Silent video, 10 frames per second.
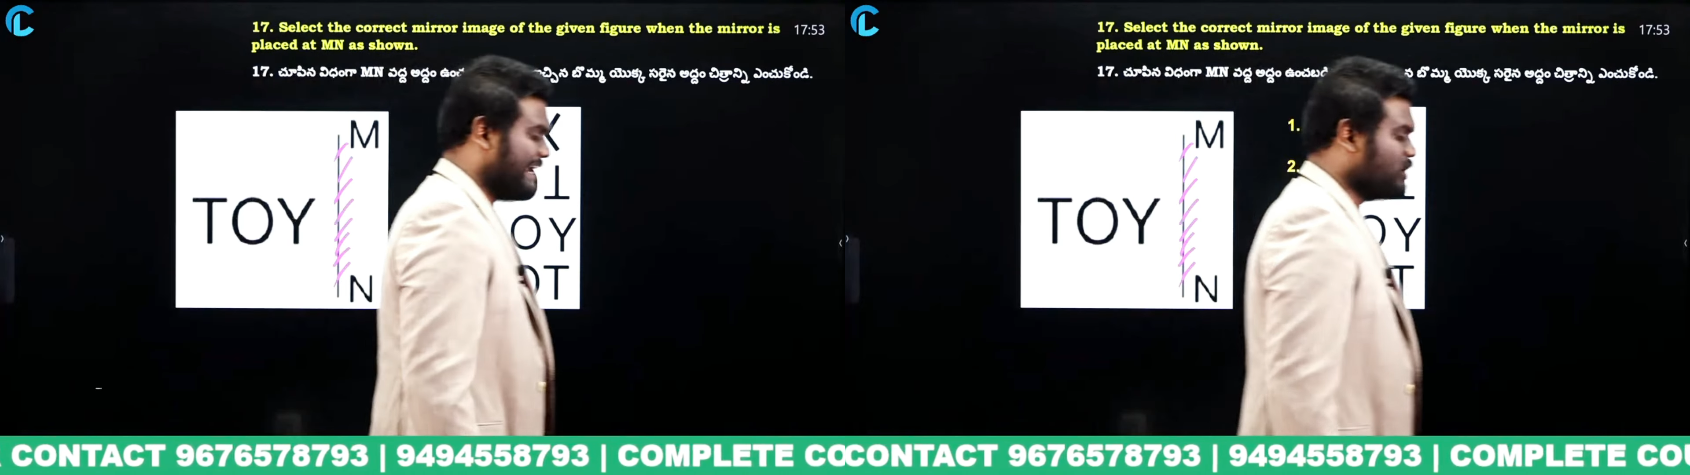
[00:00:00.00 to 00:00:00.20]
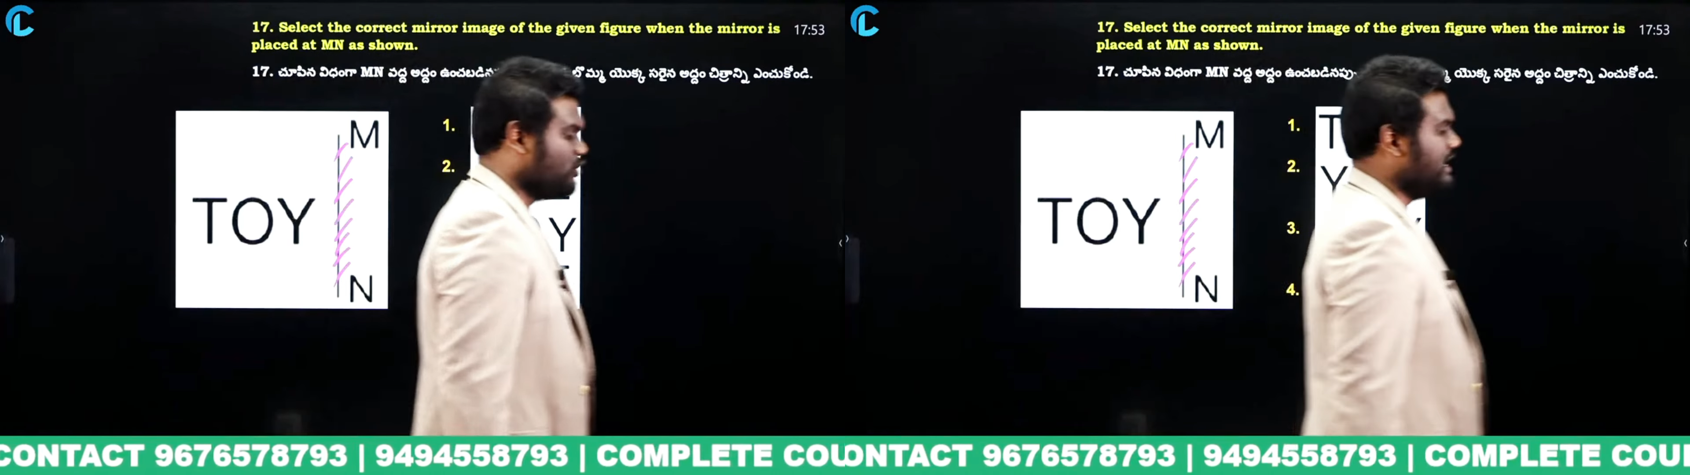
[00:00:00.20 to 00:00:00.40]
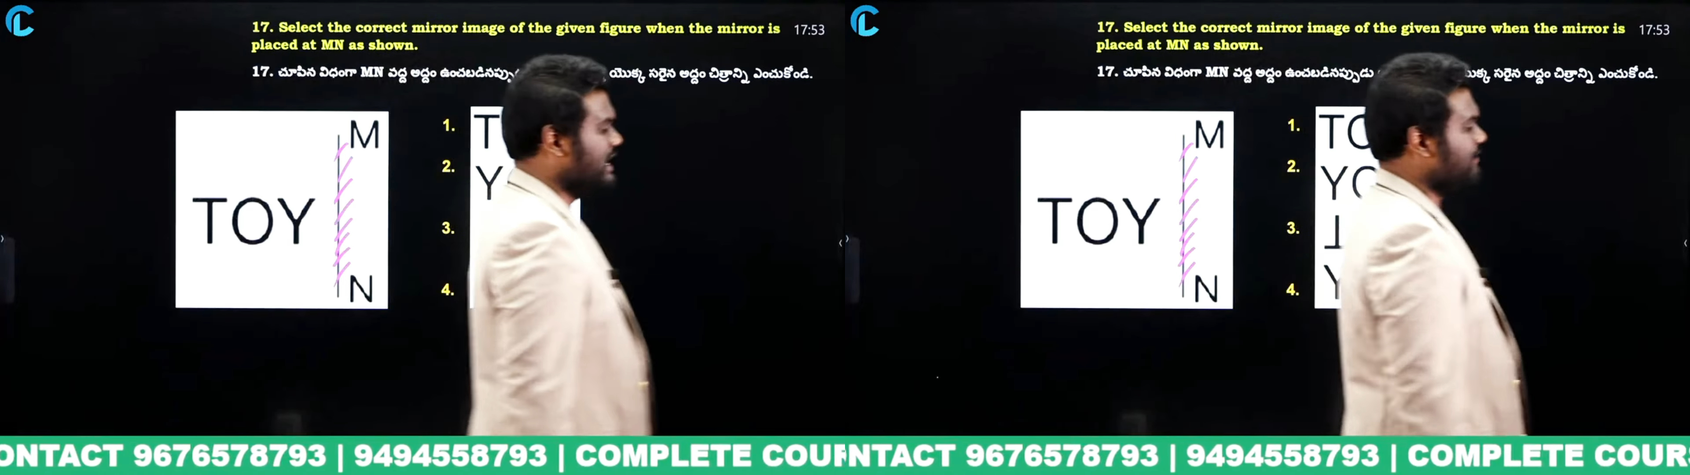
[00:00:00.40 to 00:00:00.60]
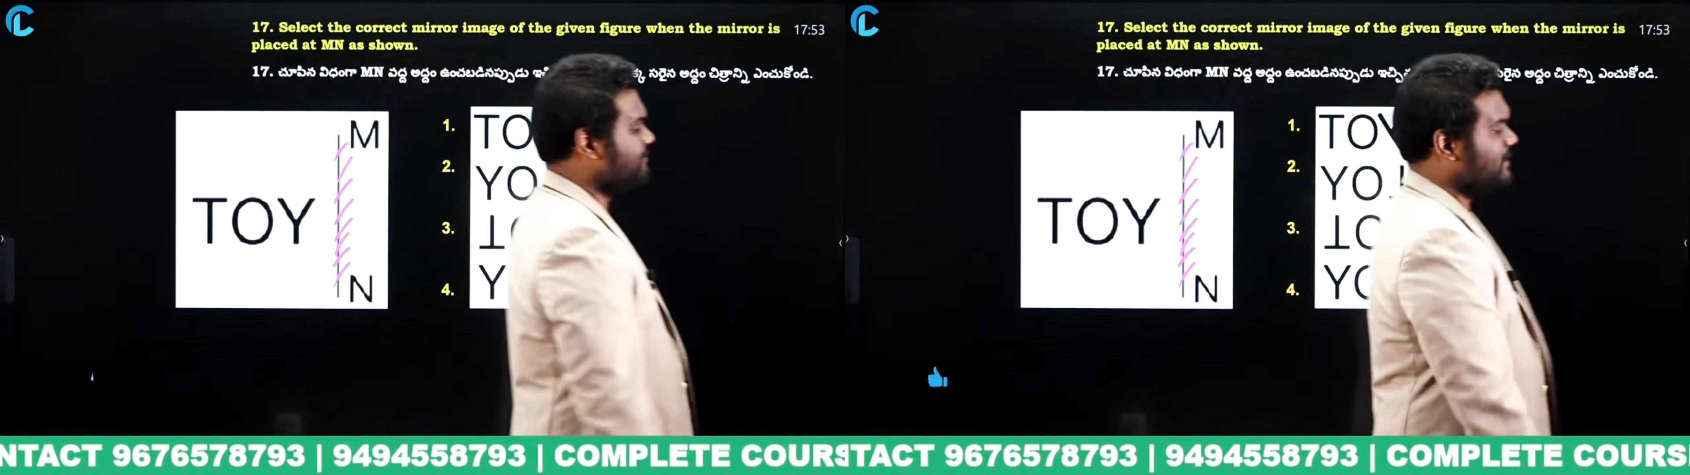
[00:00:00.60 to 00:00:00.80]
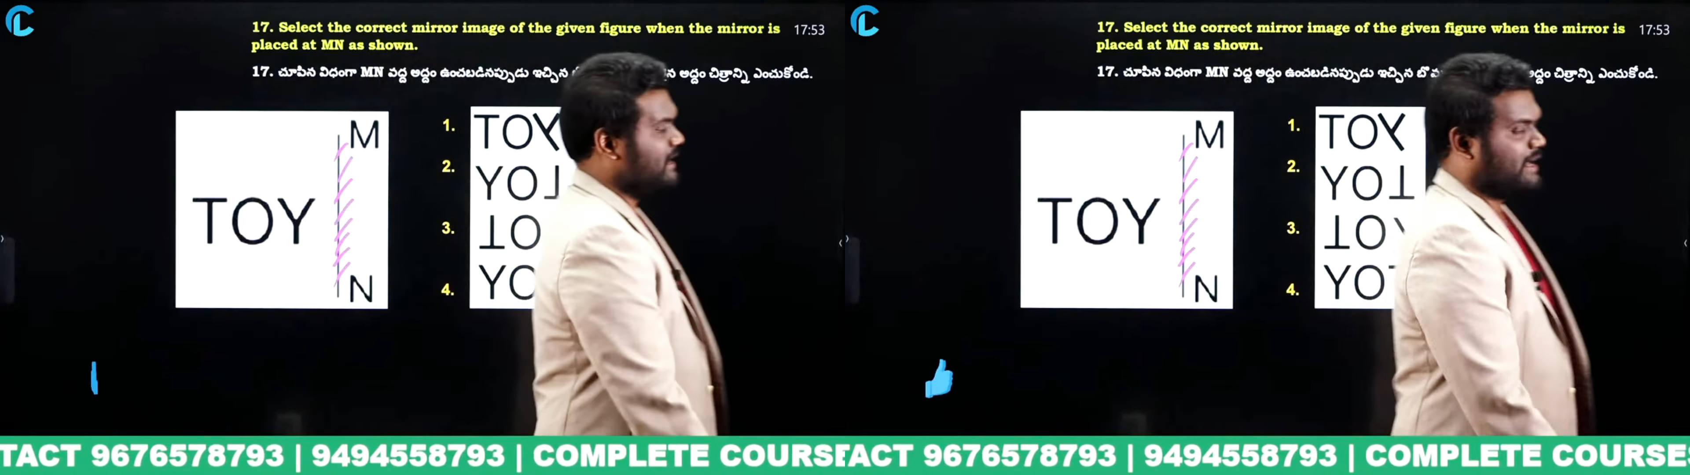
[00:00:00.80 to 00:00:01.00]
రైట్ అవుద్ది
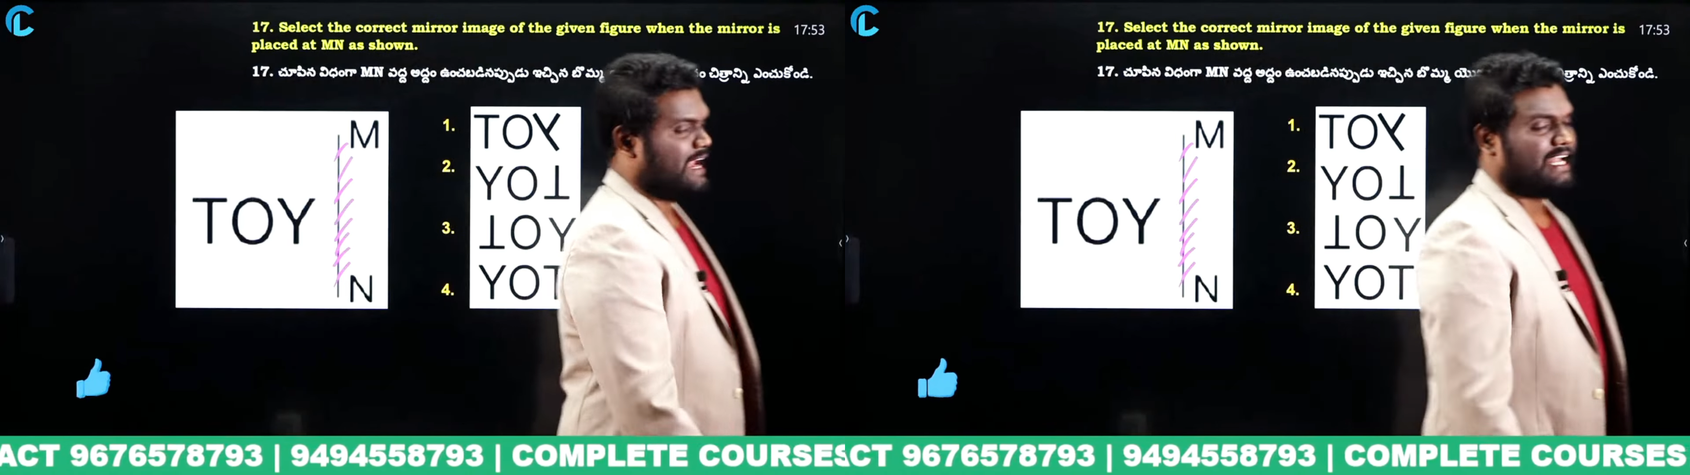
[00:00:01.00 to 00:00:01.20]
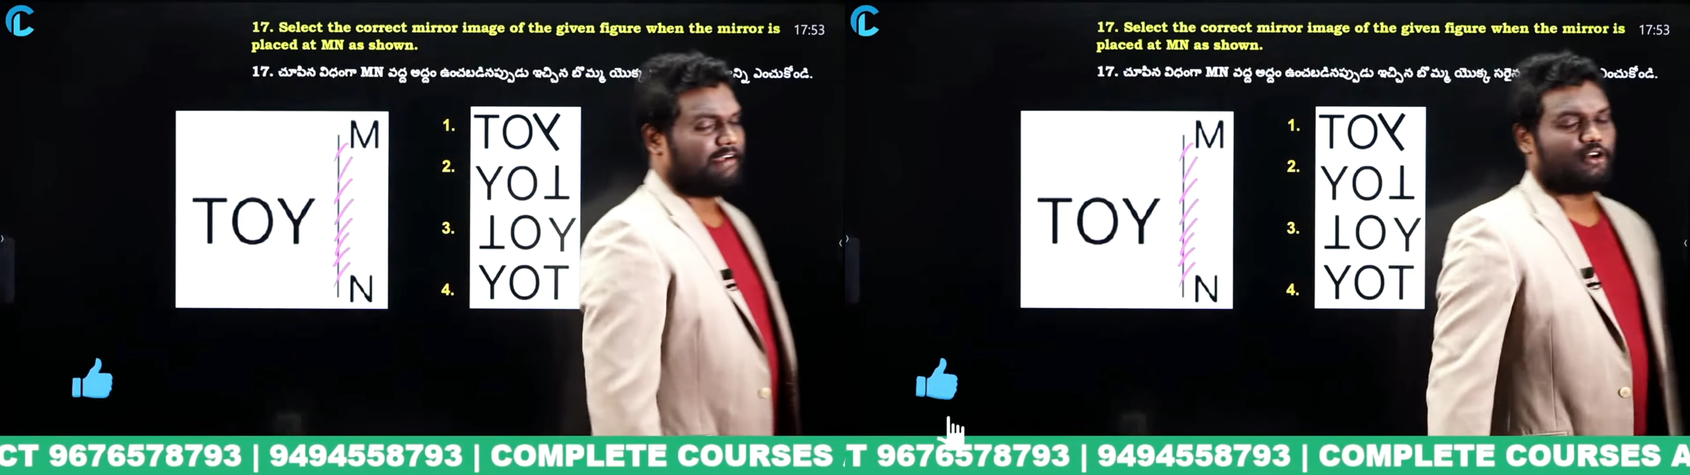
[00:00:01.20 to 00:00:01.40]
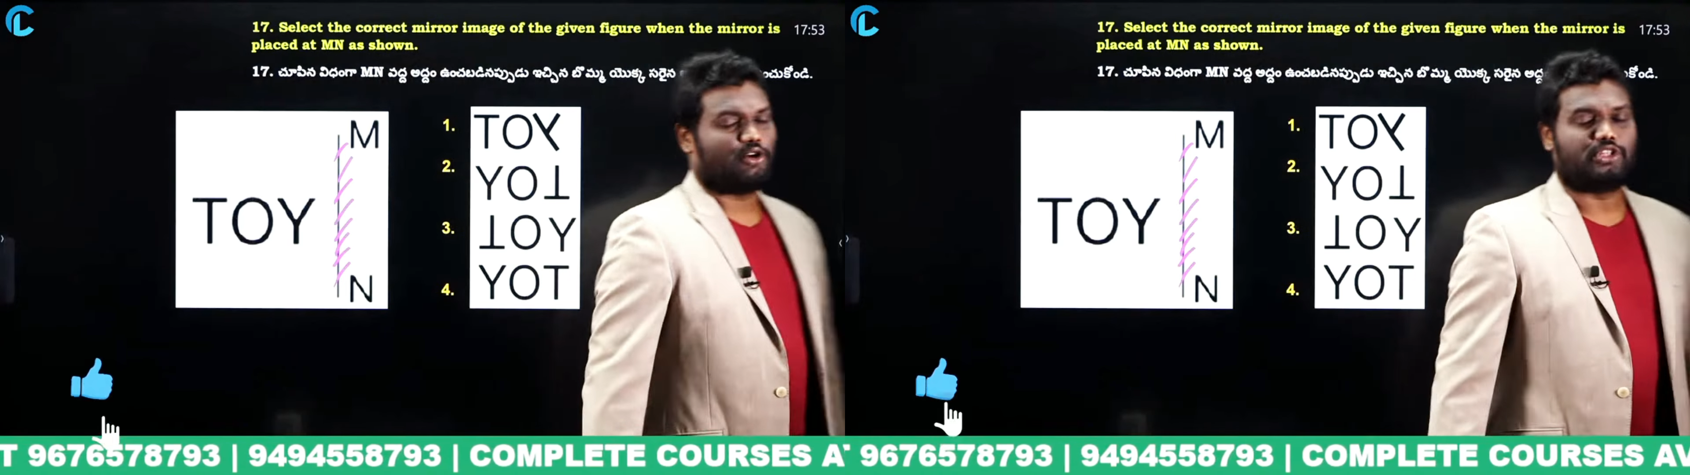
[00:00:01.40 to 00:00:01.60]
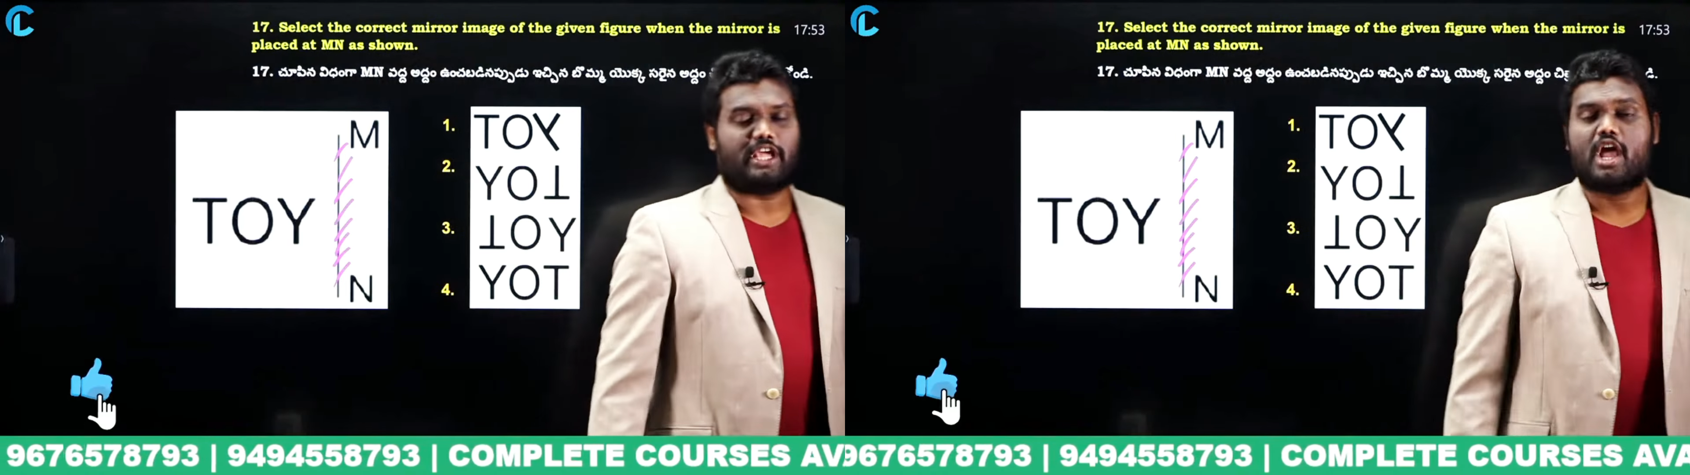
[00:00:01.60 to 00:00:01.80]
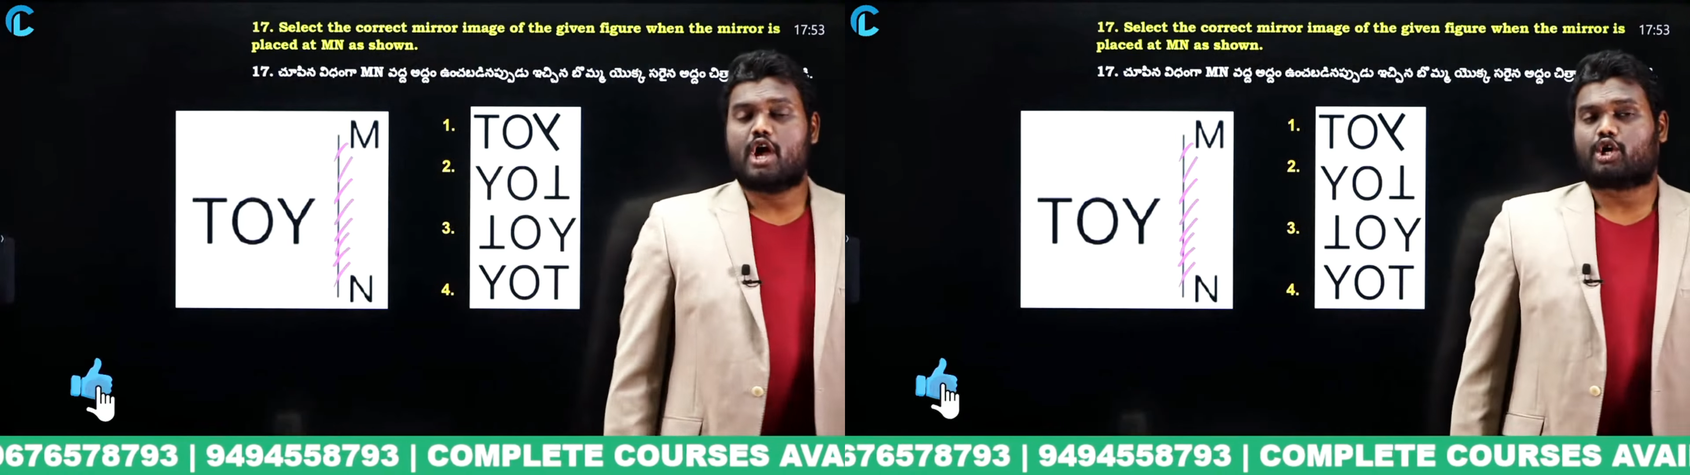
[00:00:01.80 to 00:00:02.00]
రైట్ లెఫ్ట్ అవుద్ది